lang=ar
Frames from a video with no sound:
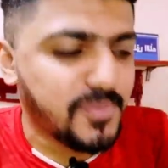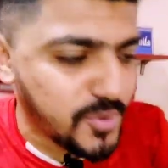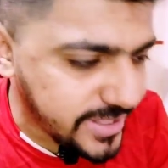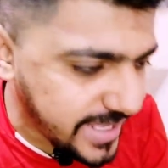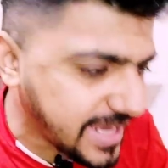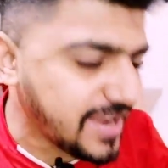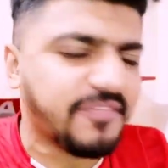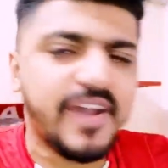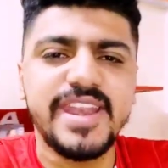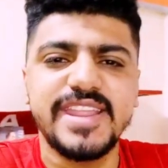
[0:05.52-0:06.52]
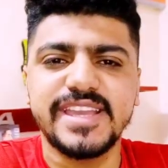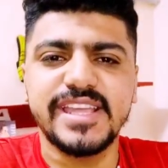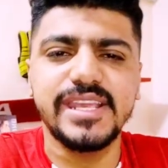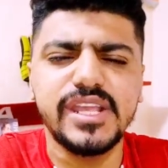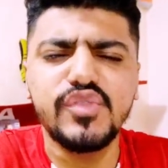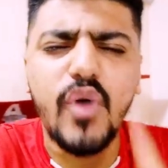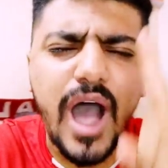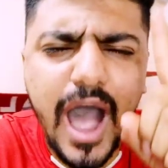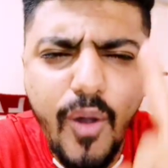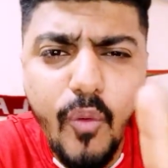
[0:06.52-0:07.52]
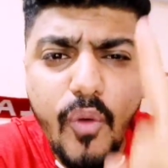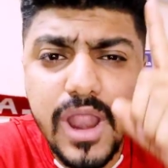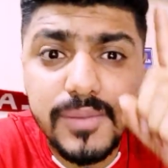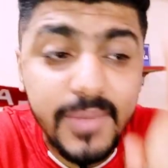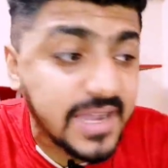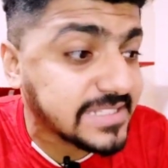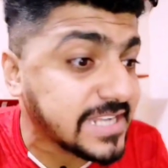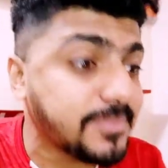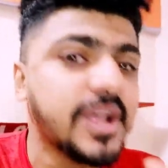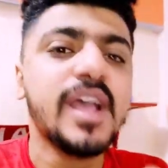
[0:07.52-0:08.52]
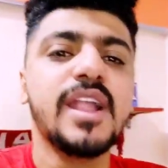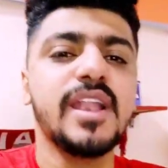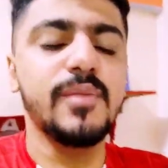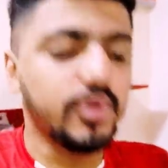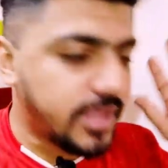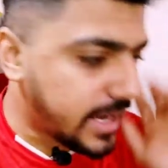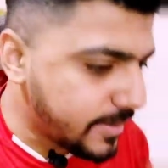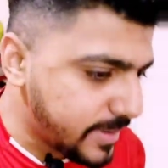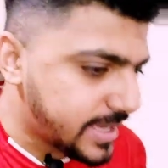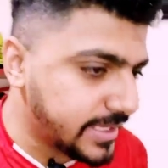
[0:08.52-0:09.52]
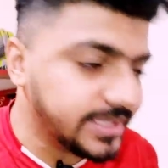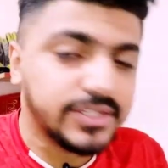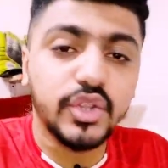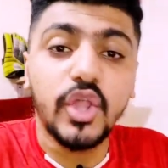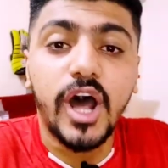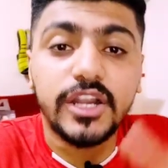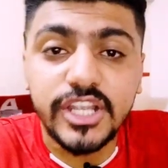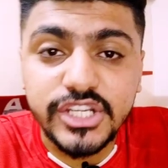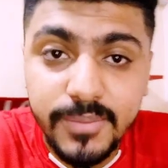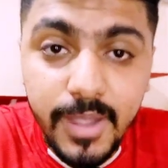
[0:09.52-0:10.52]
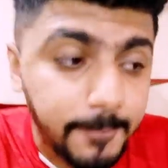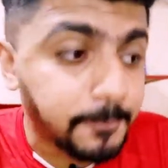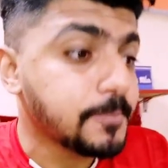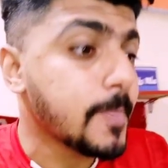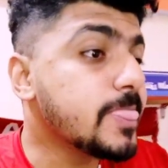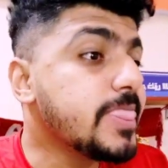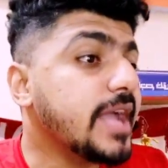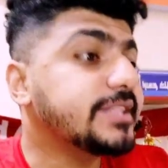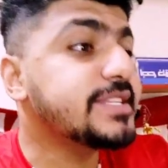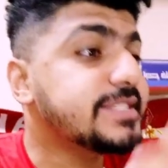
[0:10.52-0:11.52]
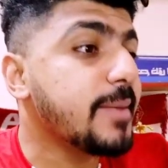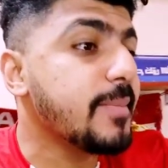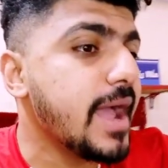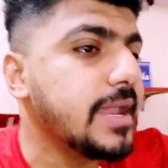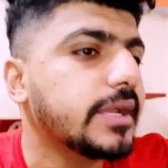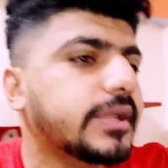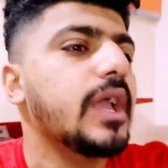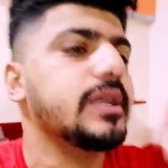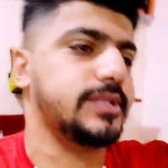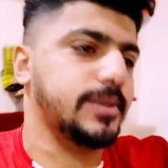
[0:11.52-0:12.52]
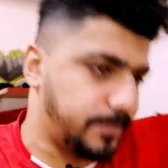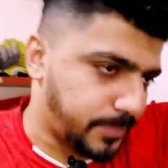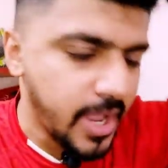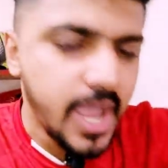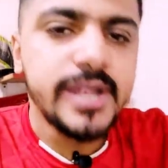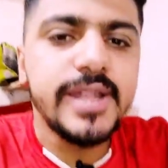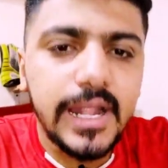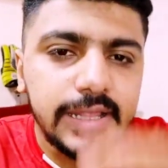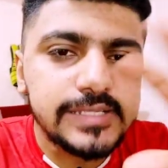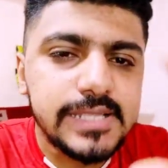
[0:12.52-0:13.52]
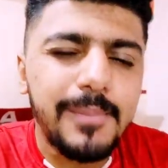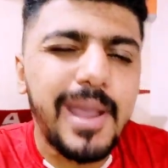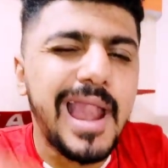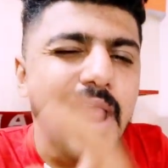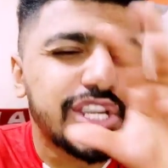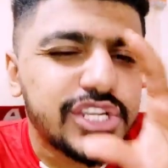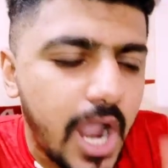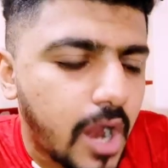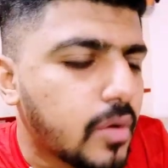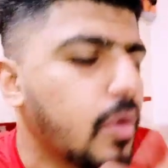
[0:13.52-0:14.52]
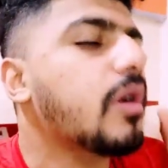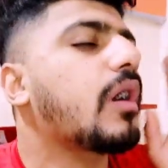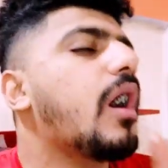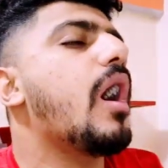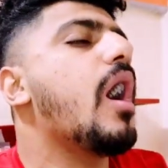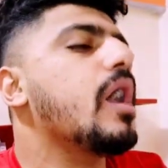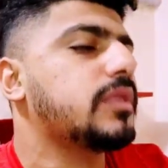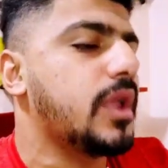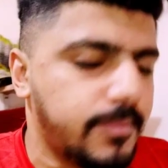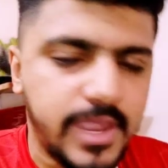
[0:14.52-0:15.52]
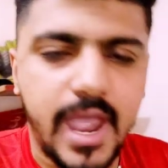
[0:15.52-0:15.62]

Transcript: المدير الفني الجديد وأول مكسب للمدرب الجديد النهاردة يا شباب نادي الزمالك كسب نادي الزمالك شكله قادم